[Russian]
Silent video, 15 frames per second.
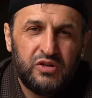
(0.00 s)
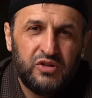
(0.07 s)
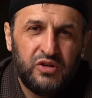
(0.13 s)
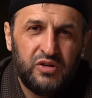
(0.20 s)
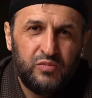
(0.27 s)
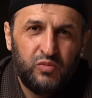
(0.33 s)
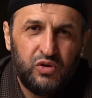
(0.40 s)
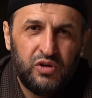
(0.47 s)

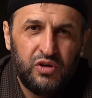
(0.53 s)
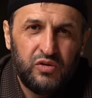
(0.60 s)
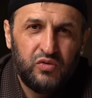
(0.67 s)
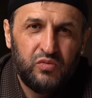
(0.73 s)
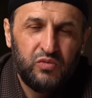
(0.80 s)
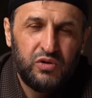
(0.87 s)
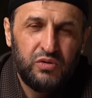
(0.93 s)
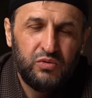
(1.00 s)
Ассаламу
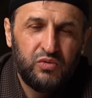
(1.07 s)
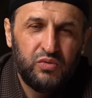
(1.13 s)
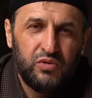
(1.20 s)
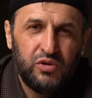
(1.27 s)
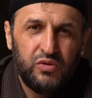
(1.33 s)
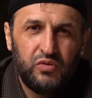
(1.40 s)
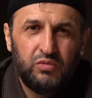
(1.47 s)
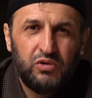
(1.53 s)
алейкум
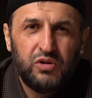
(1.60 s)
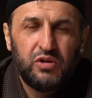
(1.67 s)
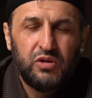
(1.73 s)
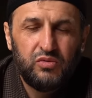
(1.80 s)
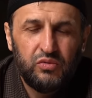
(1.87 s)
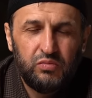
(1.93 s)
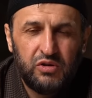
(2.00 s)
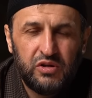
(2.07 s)
рахматуллахи ва
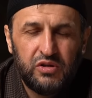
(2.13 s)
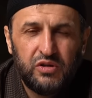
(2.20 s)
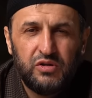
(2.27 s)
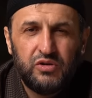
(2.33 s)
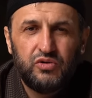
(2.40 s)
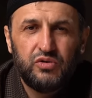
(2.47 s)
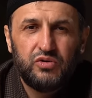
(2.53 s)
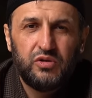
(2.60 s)
баракату, братья и
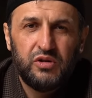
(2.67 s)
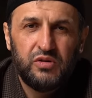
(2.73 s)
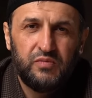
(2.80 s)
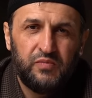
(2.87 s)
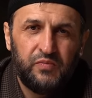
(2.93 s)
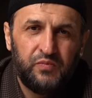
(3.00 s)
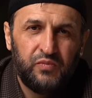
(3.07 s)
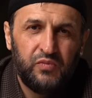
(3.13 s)
сестры.
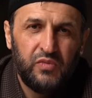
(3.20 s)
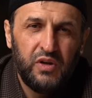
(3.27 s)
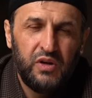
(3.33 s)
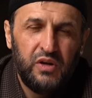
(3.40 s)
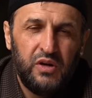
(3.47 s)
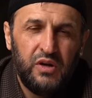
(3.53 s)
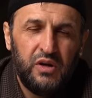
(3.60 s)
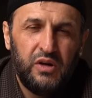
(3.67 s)

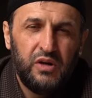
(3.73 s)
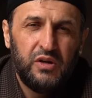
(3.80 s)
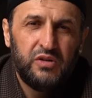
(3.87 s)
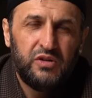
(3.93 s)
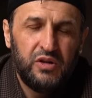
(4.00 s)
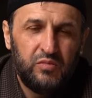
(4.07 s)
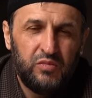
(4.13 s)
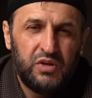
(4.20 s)

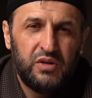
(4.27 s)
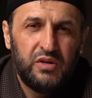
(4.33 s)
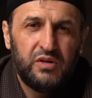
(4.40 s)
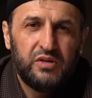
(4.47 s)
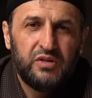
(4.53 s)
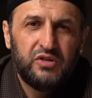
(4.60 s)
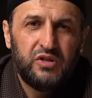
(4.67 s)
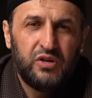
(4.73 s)

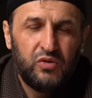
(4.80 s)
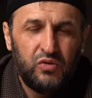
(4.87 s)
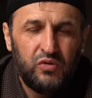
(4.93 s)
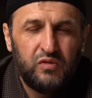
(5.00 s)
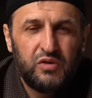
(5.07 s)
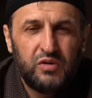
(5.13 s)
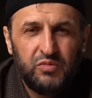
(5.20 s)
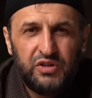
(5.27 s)
Тема
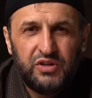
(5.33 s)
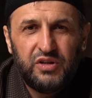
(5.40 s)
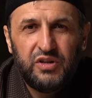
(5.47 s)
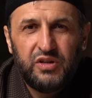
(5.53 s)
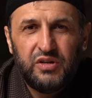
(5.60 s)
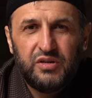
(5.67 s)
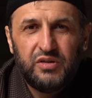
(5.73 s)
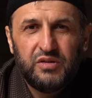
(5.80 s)
здорового
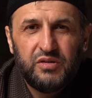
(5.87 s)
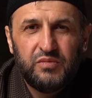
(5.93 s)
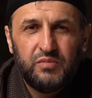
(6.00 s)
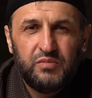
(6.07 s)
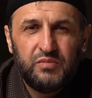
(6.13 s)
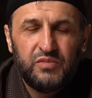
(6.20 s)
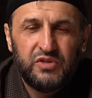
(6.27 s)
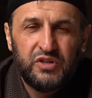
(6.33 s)
Рамадана
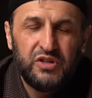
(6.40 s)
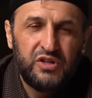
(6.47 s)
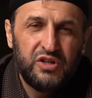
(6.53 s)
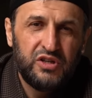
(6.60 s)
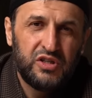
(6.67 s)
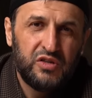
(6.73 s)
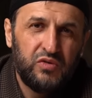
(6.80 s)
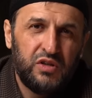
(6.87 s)

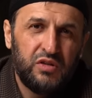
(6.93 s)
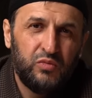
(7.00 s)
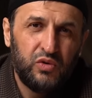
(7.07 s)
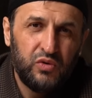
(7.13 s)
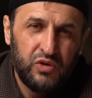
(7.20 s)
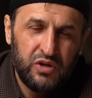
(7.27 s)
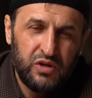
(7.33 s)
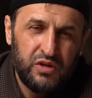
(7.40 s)
заинтересовала
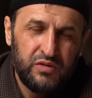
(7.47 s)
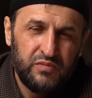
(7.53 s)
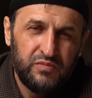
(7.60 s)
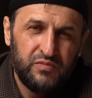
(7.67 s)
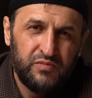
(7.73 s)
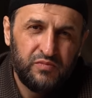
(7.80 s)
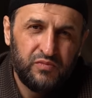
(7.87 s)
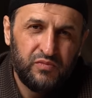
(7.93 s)
многих,
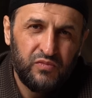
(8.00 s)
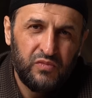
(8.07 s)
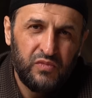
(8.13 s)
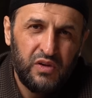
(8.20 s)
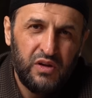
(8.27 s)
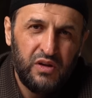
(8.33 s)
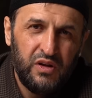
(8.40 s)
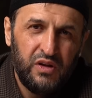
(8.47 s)

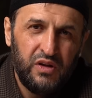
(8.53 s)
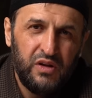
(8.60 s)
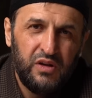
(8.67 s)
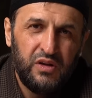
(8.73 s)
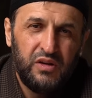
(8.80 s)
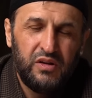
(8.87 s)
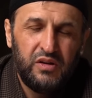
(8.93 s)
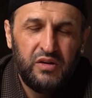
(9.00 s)

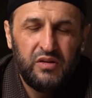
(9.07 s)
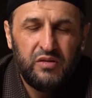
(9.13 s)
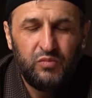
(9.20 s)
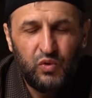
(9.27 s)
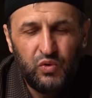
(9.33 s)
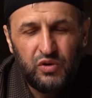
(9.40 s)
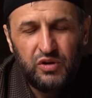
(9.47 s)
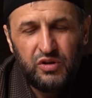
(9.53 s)
и
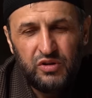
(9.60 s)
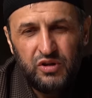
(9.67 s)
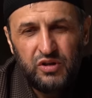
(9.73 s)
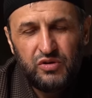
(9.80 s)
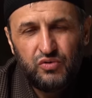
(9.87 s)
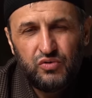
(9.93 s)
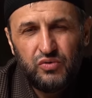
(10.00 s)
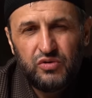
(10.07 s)
многие
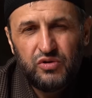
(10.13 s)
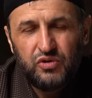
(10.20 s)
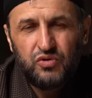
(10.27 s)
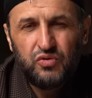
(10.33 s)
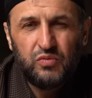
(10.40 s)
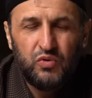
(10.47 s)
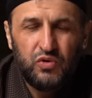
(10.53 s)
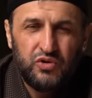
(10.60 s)
интересуются,
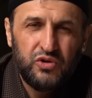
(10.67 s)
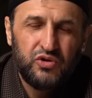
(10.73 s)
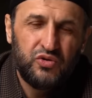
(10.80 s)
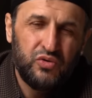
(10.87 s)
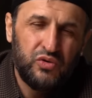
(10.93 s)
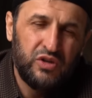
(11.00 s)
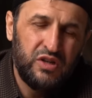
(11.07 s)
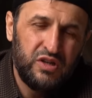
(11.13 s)
что можно,
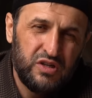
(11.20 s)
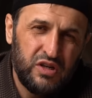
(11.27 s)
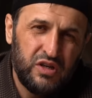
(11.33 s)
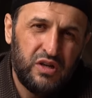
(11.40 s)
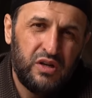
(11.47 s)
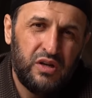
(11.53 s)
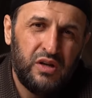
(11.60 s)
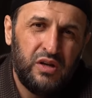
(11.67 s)
что
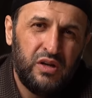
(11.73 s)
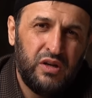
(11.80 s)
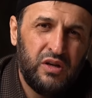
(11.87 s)
нельзя.